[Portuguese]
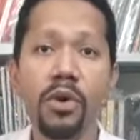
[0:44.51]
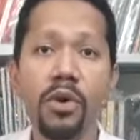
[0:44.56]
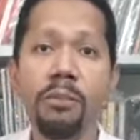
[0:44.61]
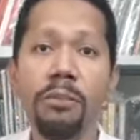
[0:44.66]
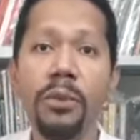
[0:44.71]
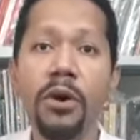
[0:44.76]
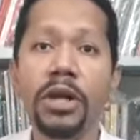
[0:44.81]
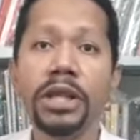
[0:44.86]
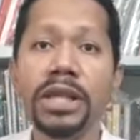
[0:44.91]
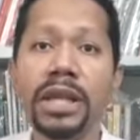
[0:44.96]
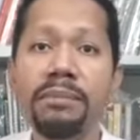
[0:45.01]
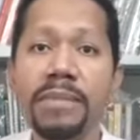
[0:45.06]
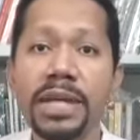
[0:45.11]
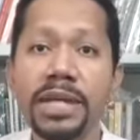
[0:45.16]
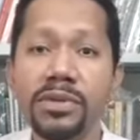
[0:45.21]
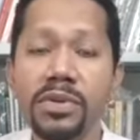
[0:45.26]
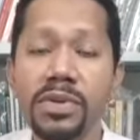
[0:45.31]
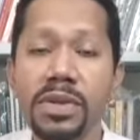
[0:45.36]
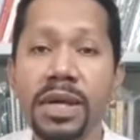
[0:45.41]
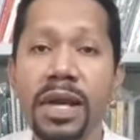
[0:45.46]

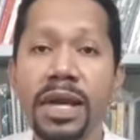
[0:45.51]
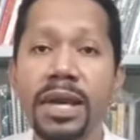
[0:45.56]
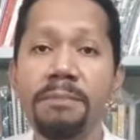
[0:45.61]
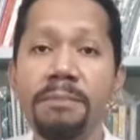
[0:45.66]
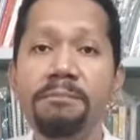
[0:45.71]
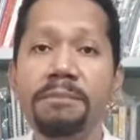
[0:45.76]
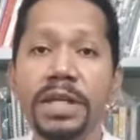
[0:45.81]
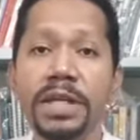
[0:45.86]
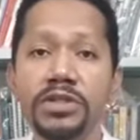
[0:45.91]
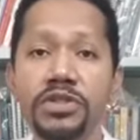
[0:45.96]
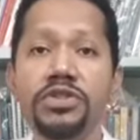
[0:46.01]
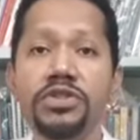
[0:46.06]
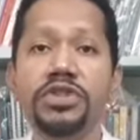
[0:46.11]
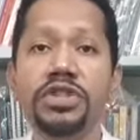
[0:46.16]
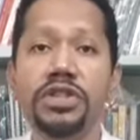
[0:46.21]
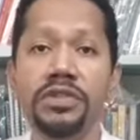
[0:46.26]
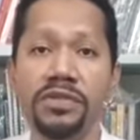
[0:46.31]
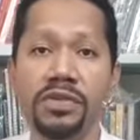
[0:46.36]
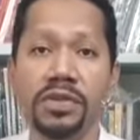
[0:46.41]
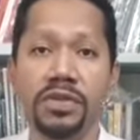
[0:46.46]
comportamentos
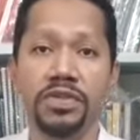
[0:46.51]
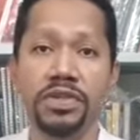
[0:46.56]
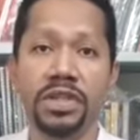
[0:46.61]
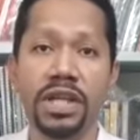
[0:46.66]
repetitivos